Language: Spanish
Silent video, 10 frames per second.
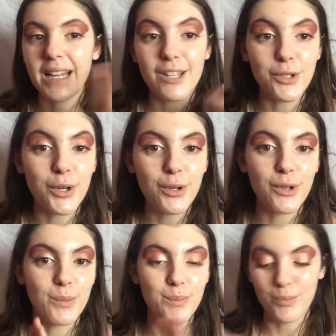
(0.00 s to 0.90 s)
Yo
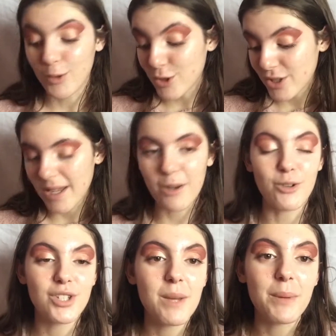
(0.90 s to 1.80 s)
no sé,
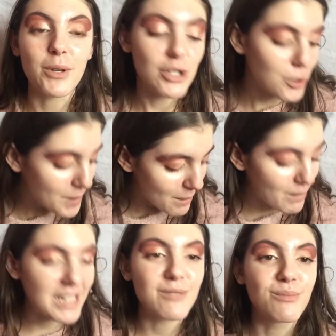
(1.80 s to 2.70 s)
no sé, pero esto para
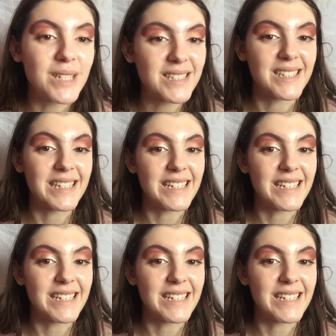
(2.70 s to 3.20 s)
pieles mixtas y